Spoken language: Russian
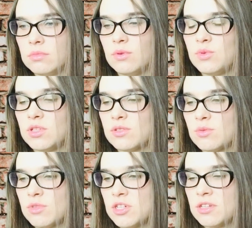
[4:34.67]
вообще
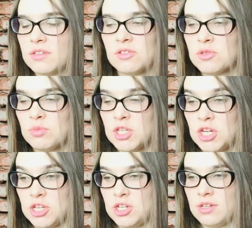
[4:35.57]
сумасшедшая,
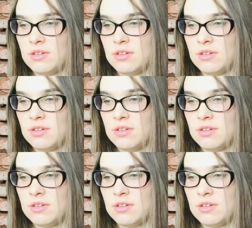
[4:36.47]
сумасшедшая